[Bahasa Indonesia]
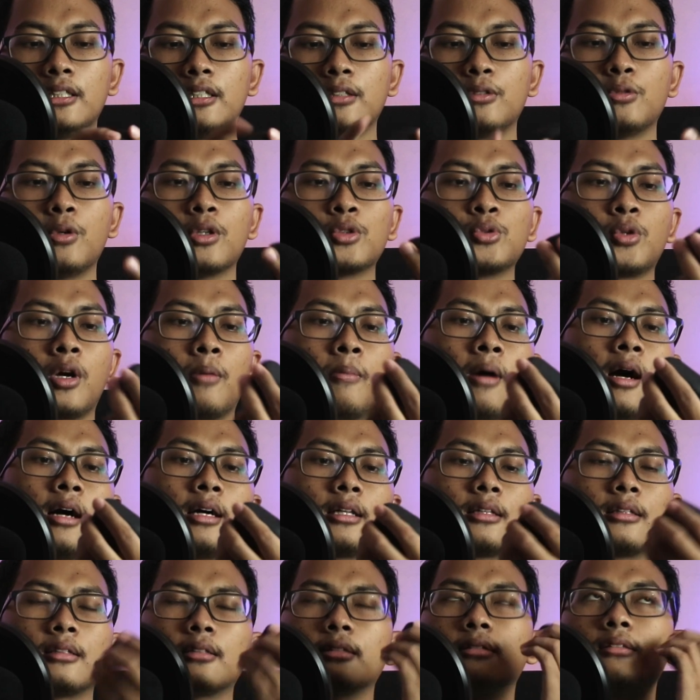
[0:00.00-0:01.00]
nih gue suka
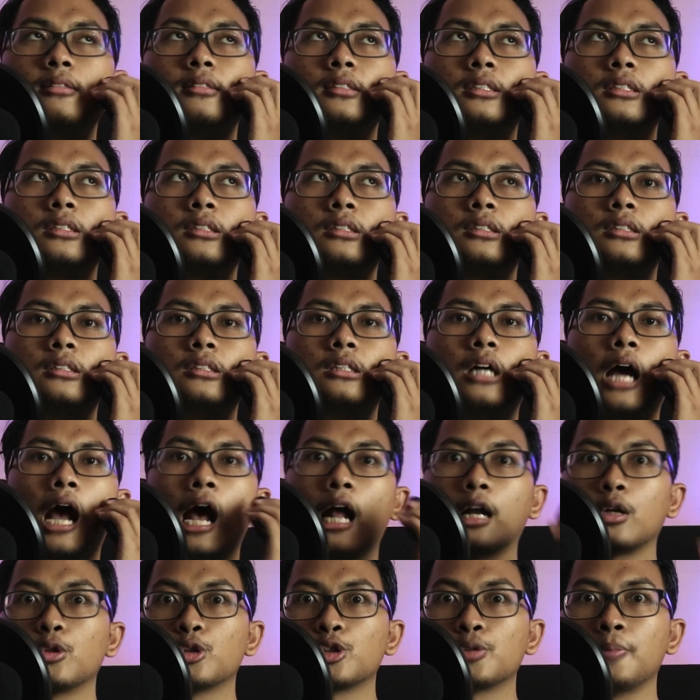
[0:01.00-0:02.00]
banget
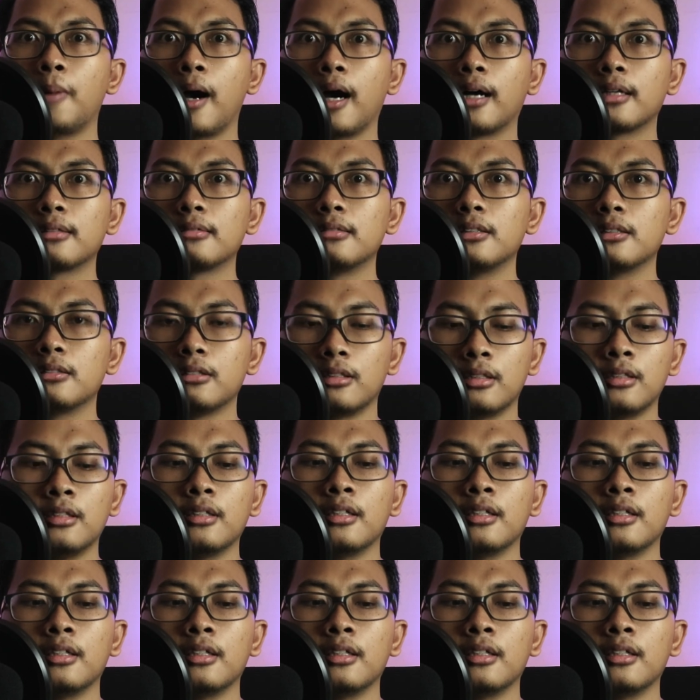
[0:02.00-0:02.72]
halus banget gitu